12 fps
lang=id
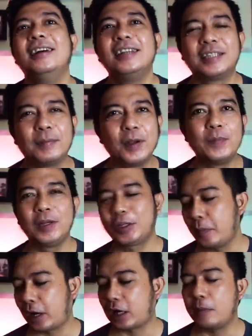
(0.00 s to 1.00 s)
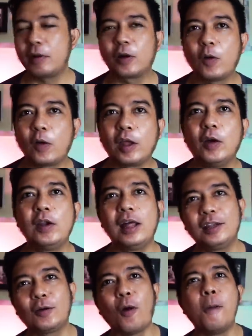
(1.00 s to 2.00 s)
Sebelum itu mereka berkoreo dan
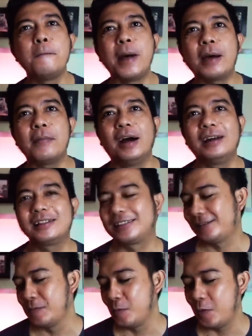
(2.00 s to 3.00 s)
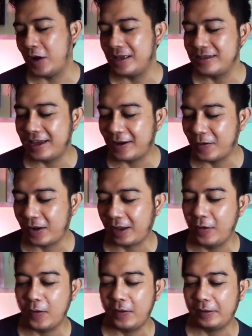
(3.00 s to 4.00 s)
itu kompak banget semuanya
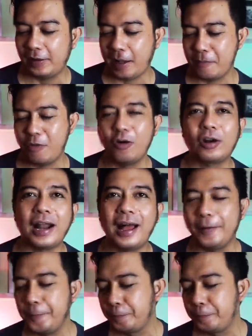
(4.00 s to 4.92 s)
koreo 6 orang.